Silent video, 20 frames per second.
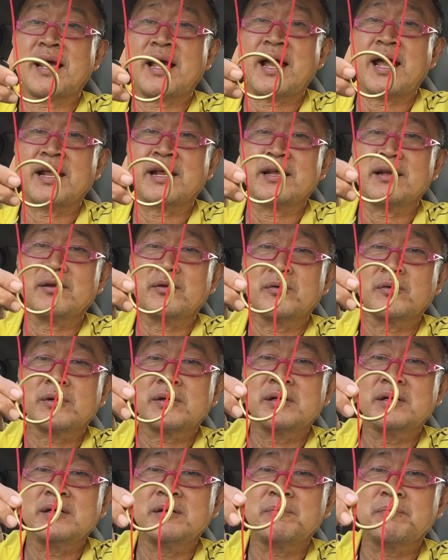ง่ายๆนี่ดู
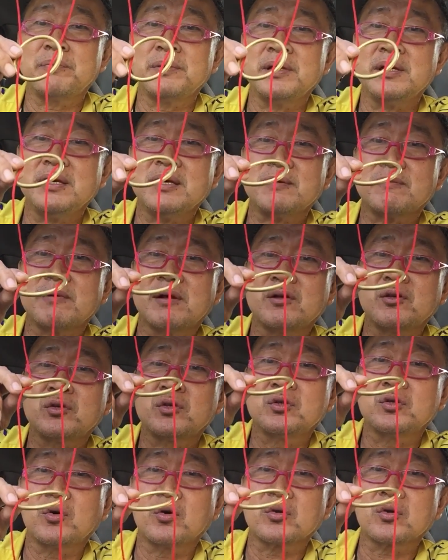คืนพีกแล้ว
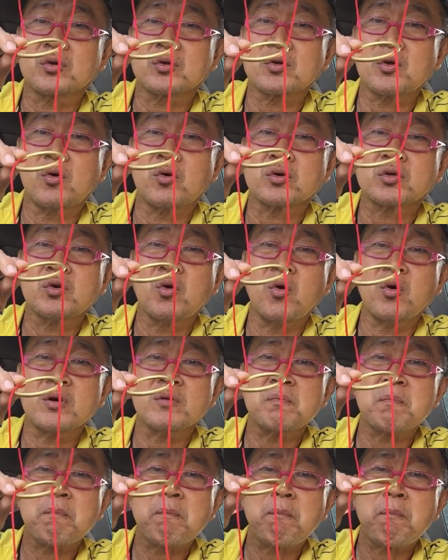โยนตรงๆ โย
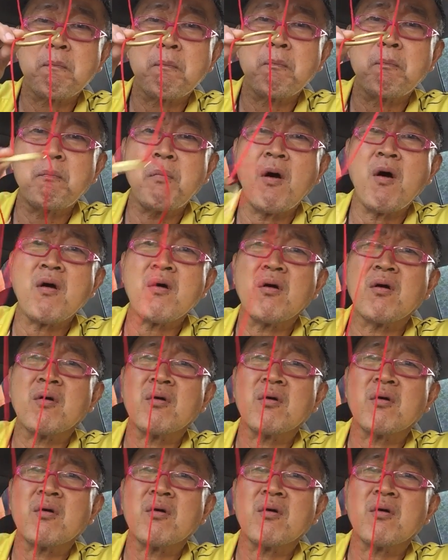นเพราะ